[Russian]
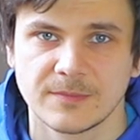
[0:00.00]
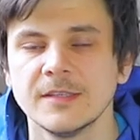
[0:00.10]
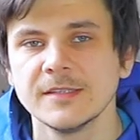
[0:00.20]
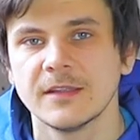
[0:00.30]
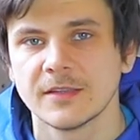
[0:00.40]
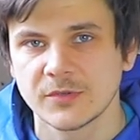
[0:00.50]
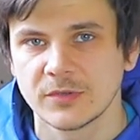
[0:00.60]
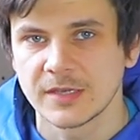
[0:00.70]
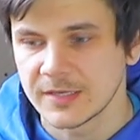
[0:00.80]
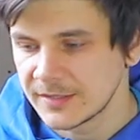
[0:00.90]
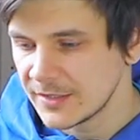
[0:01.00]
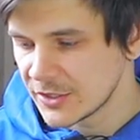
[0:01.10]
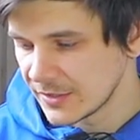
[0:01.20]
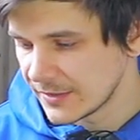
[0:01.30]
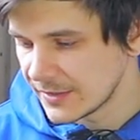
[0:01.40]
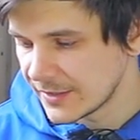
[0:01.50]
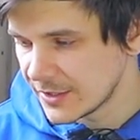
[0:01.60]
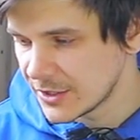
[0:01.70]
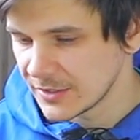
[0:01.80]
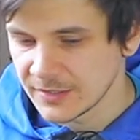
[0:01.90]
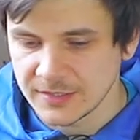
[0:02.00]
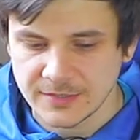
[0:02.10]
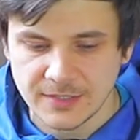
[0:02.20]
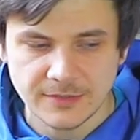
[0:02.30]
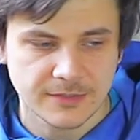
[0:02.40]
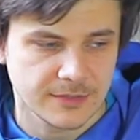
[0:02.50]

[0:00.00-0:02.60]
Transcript: Не знаю, насколько критична эта трещина или нет